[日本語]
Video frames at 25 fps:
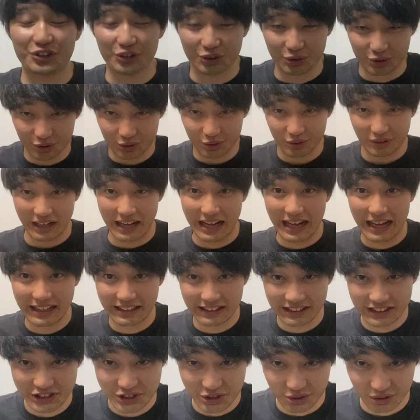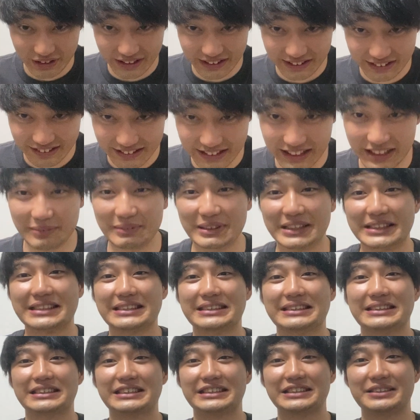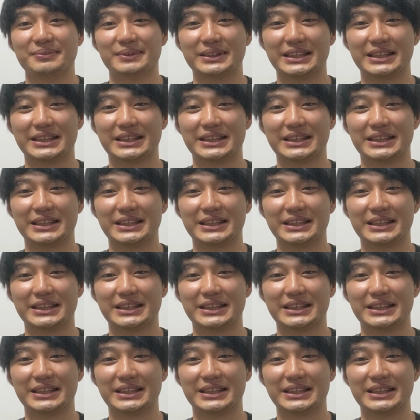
今日の動画以上になります。